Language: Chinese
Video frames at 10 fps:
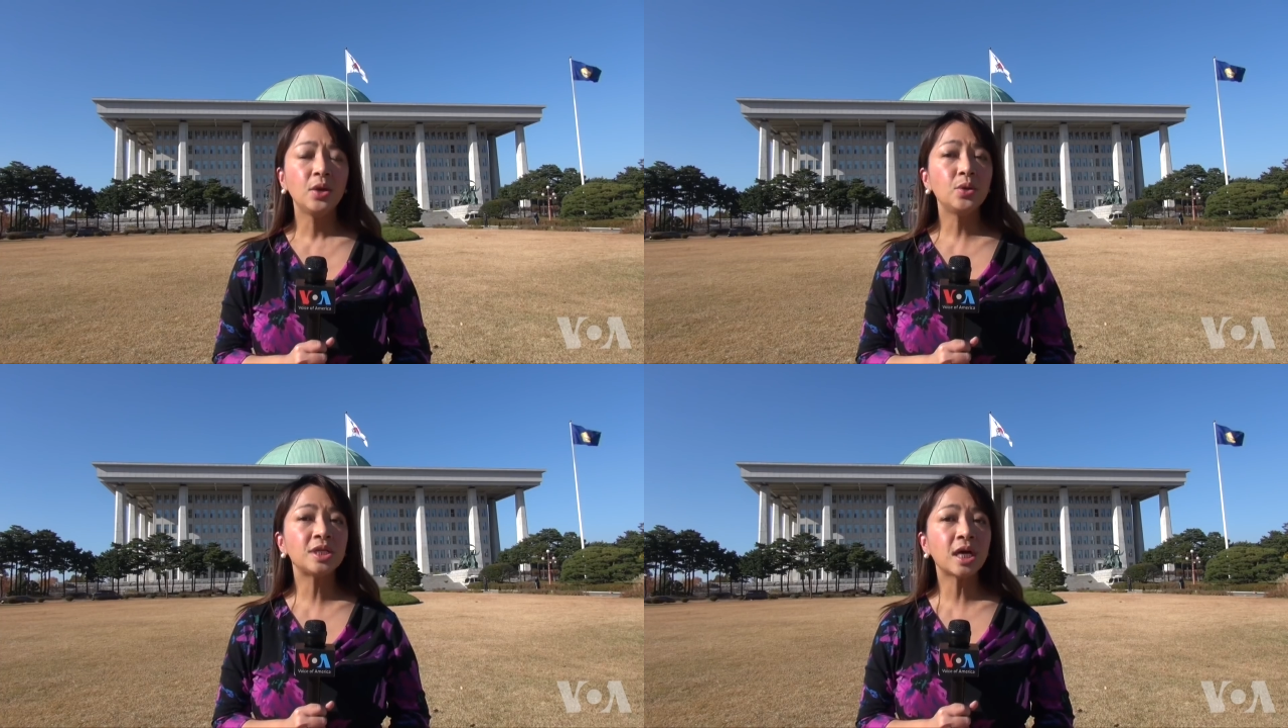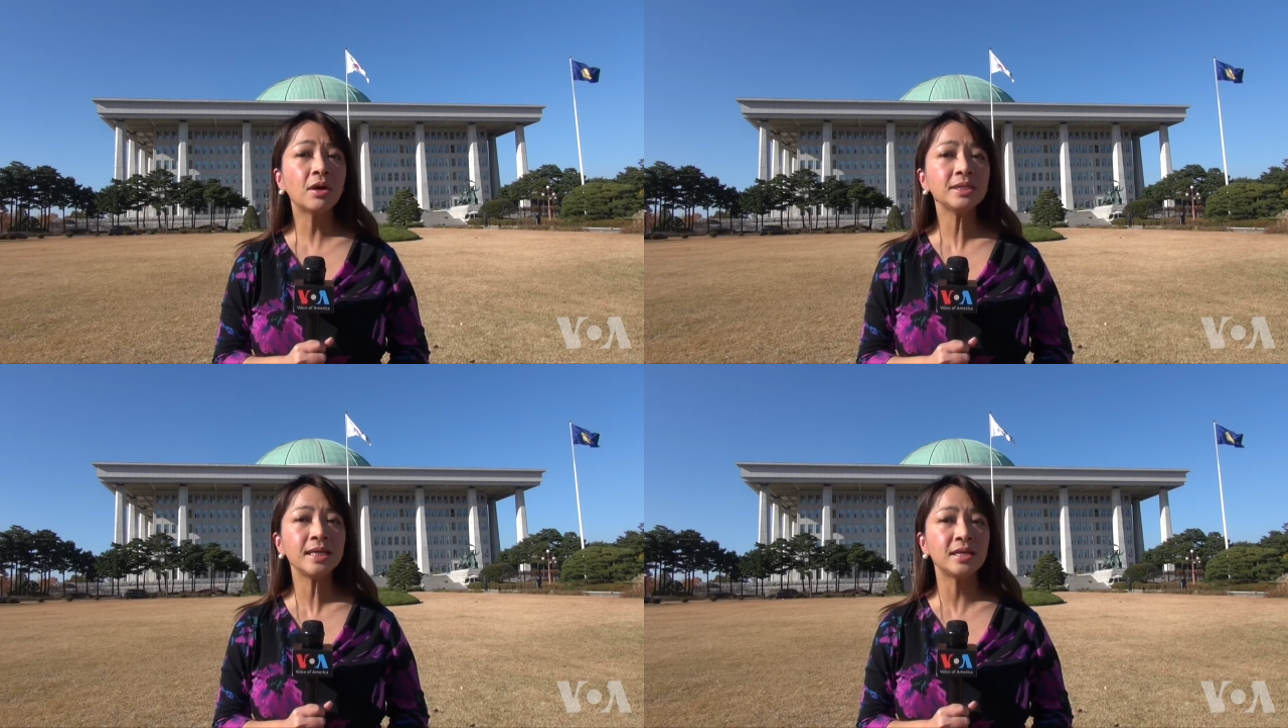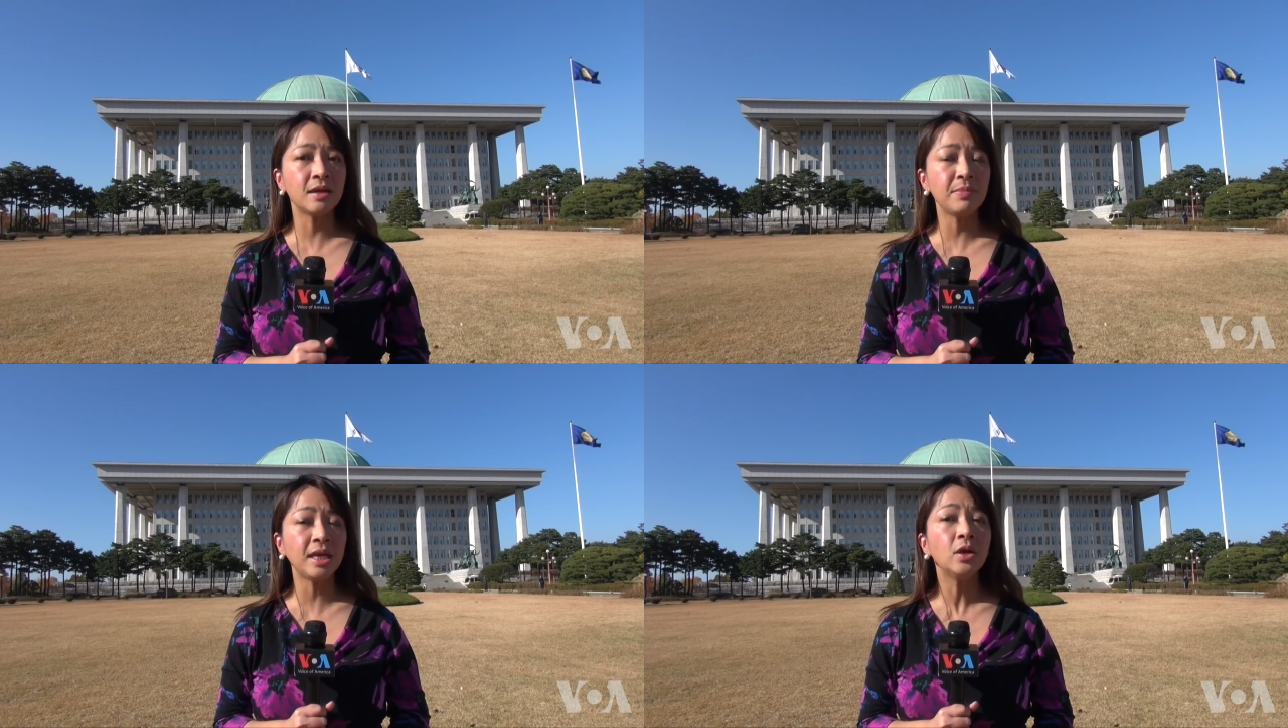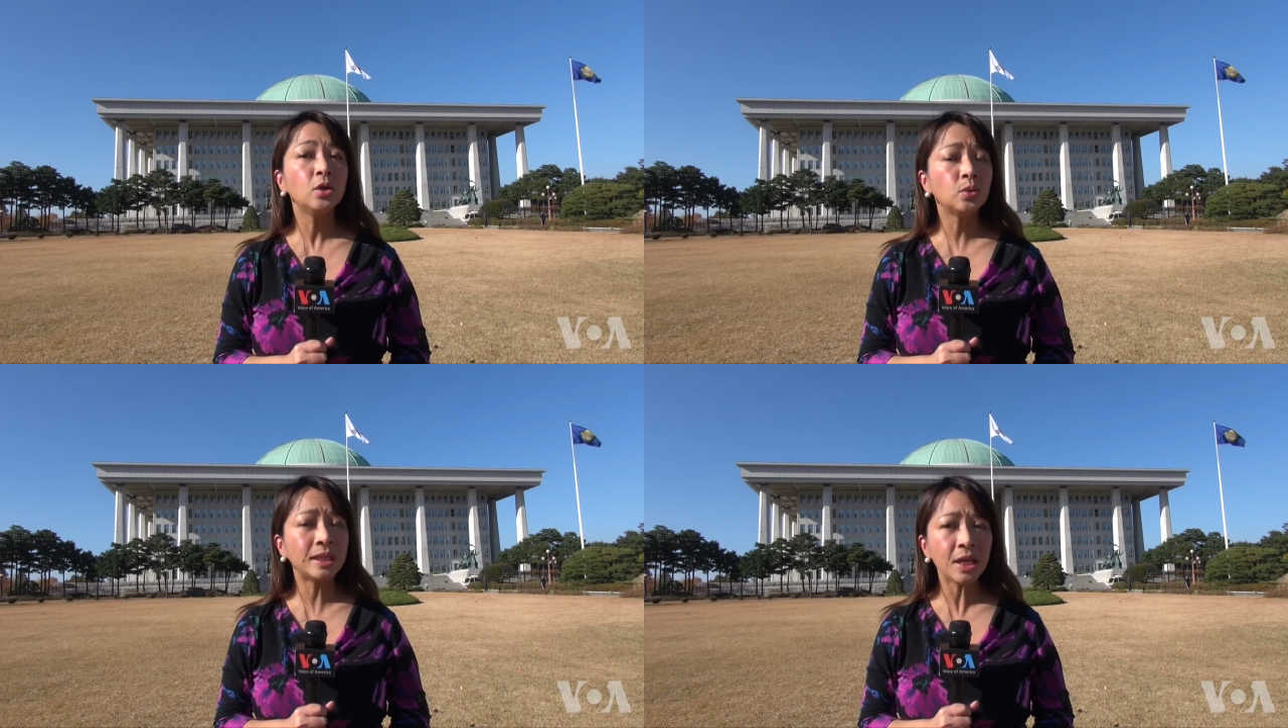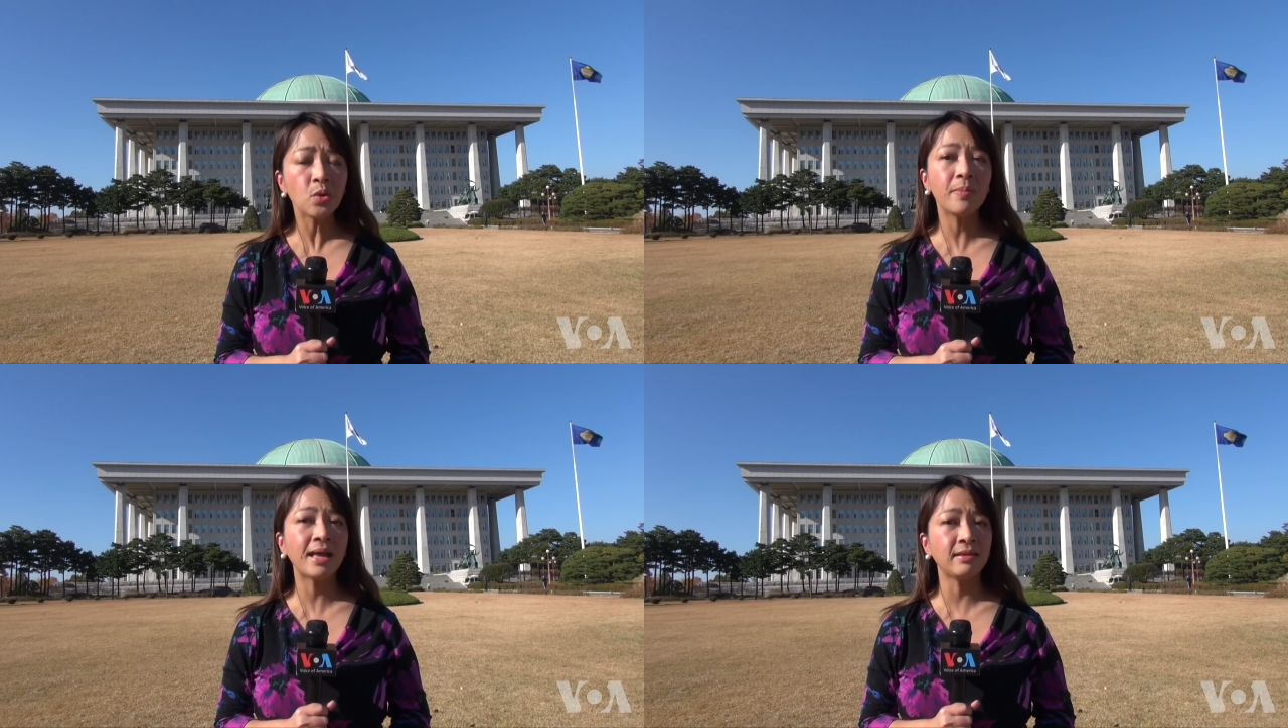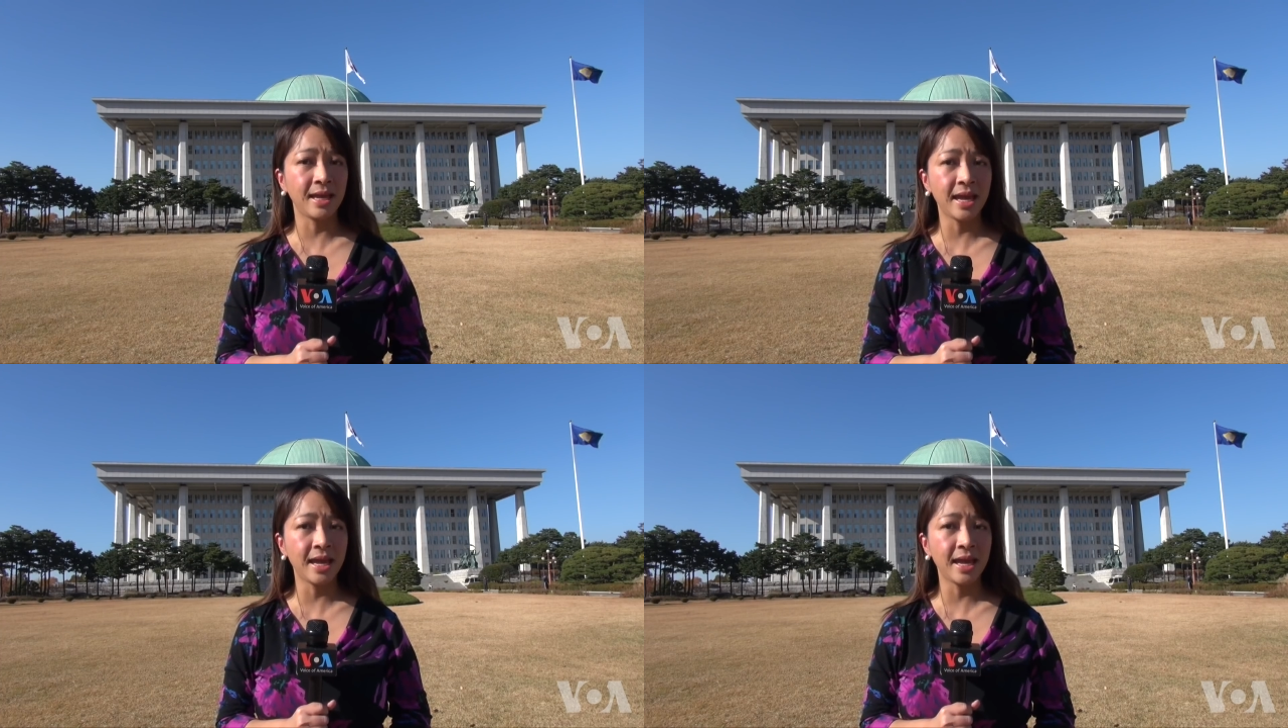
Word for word: 与朝鲜人民如地狱般的